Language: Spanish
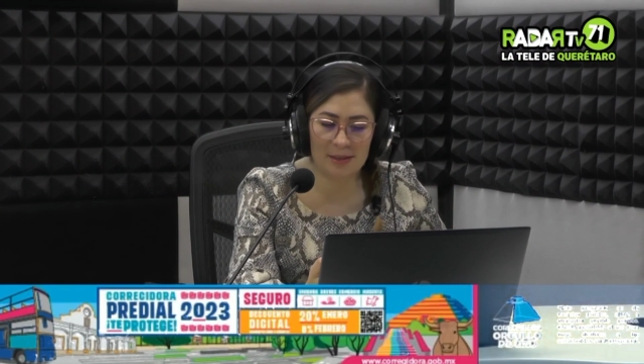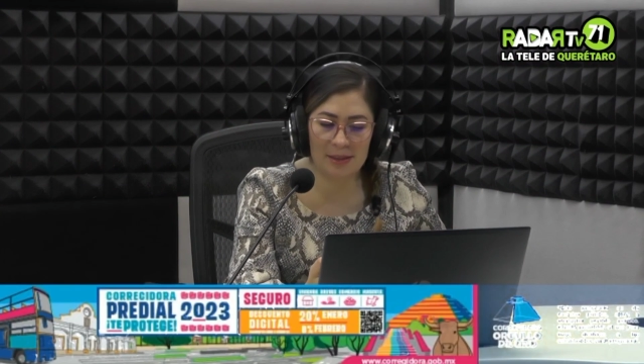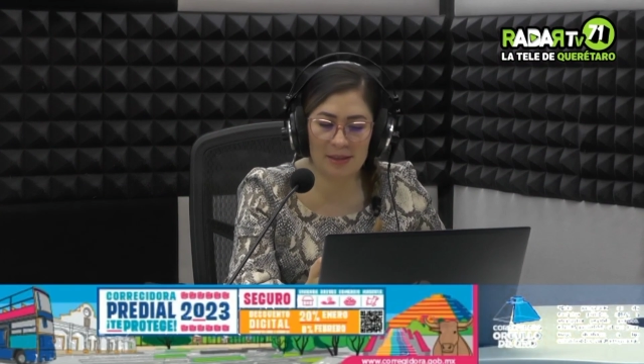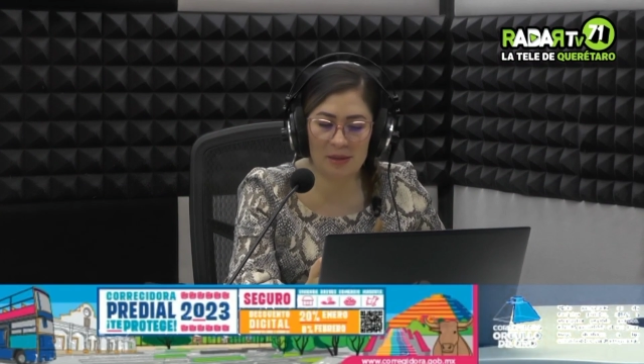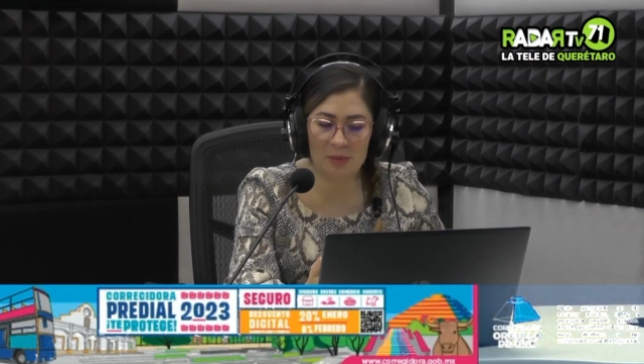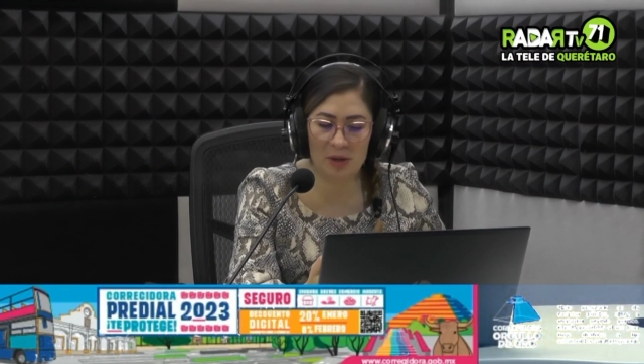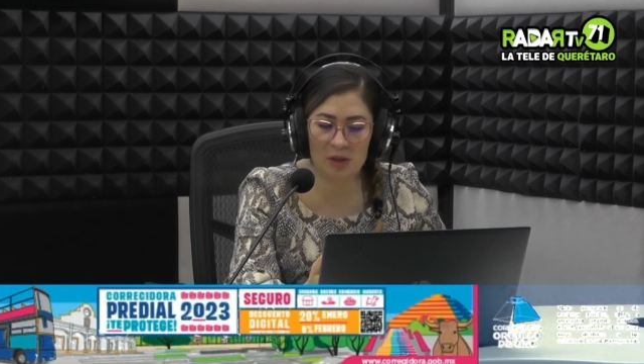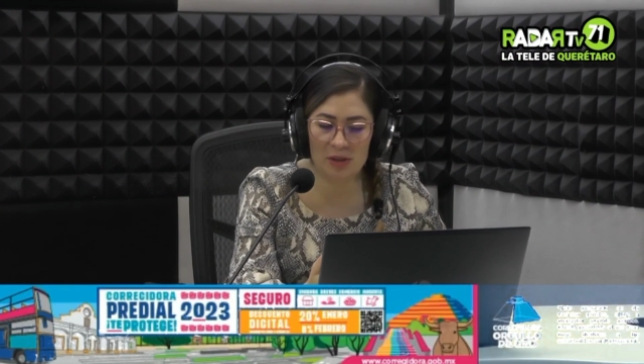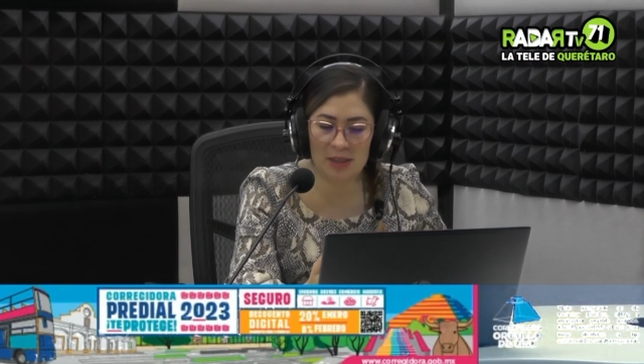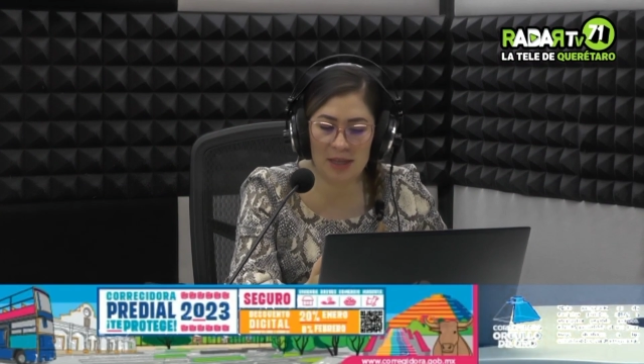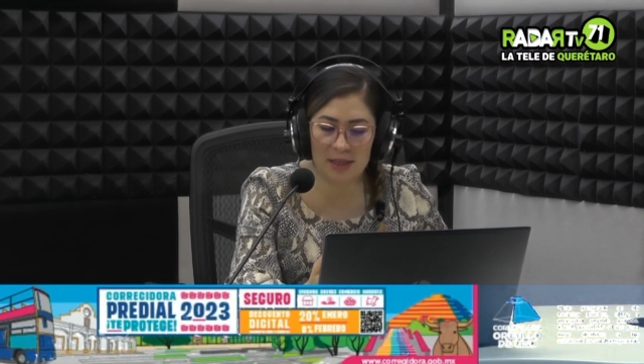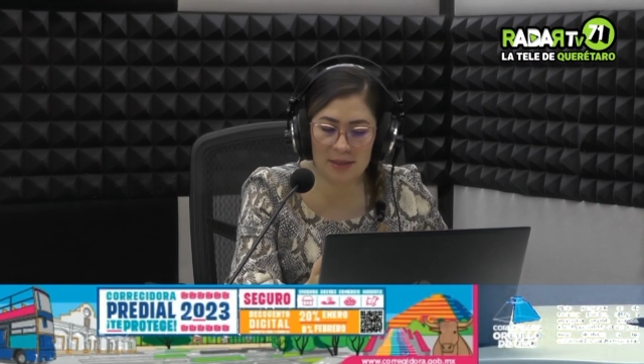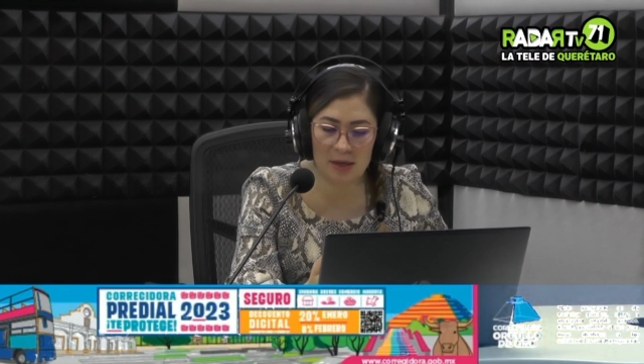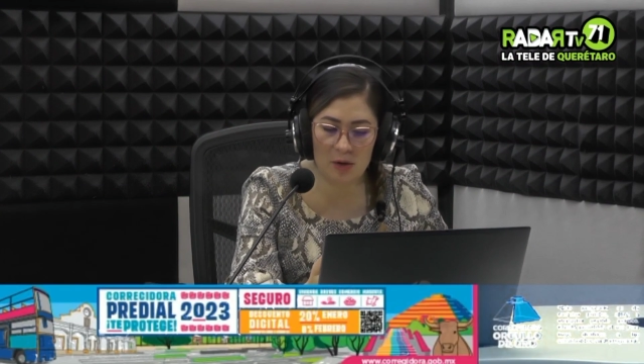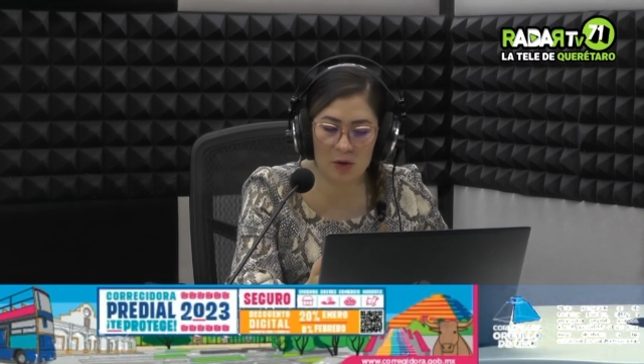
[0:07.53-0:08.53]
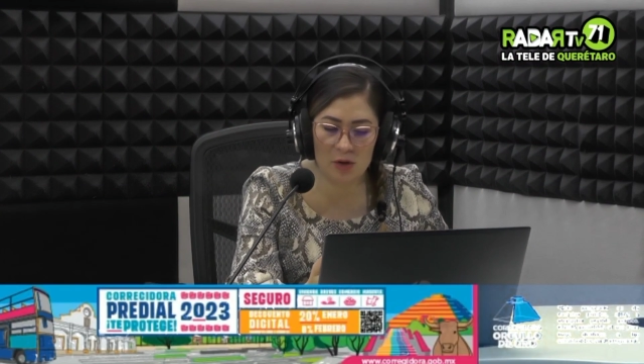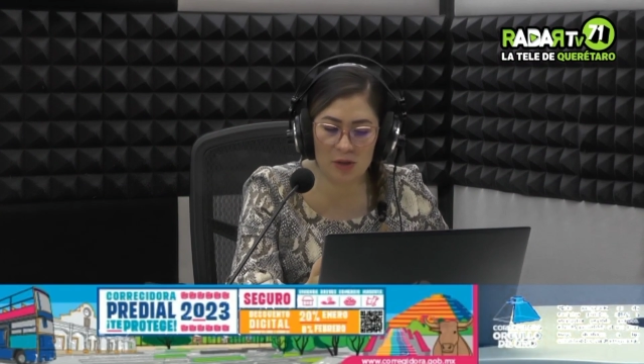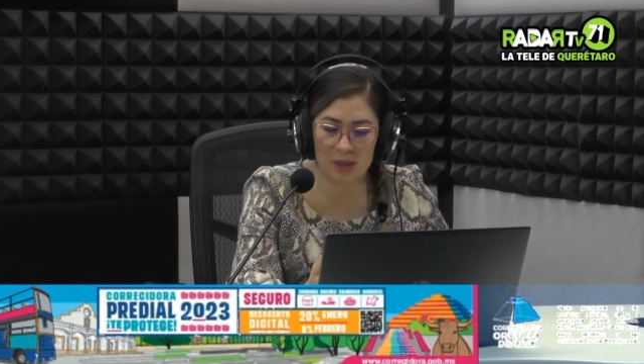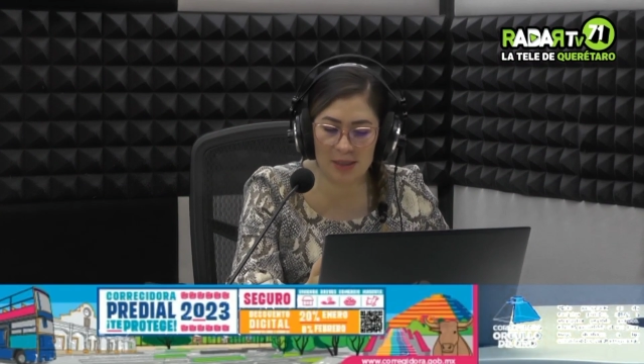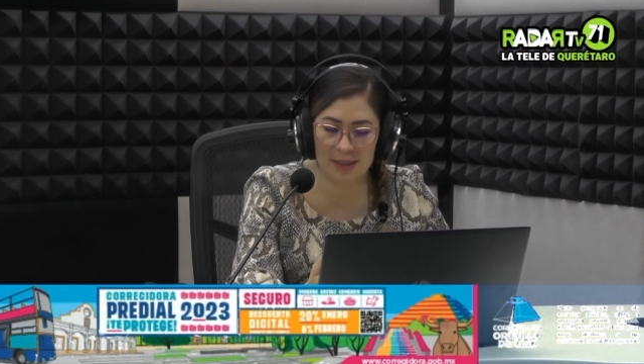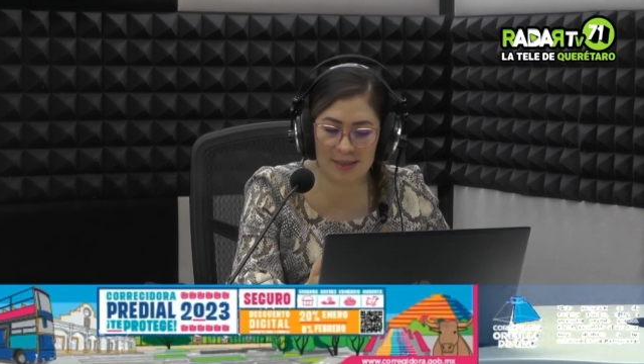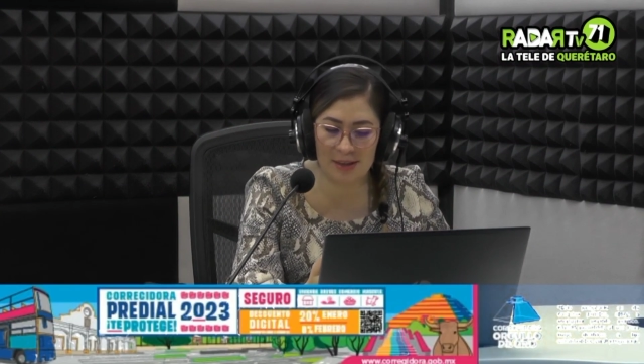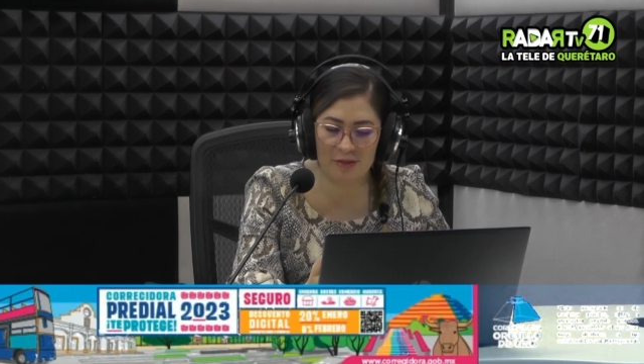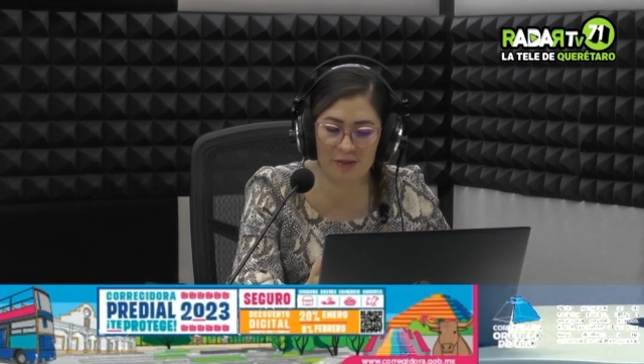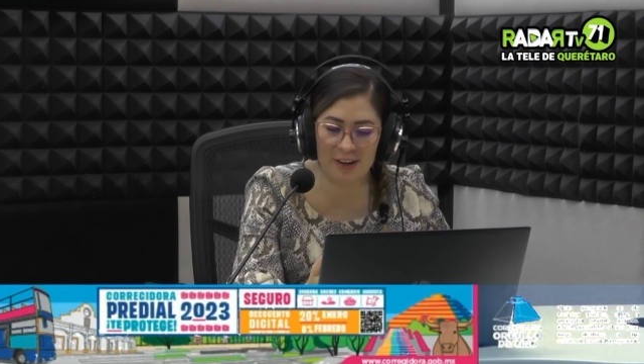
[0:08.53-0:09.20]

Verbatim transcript: Dice, buenos días, saludos desde San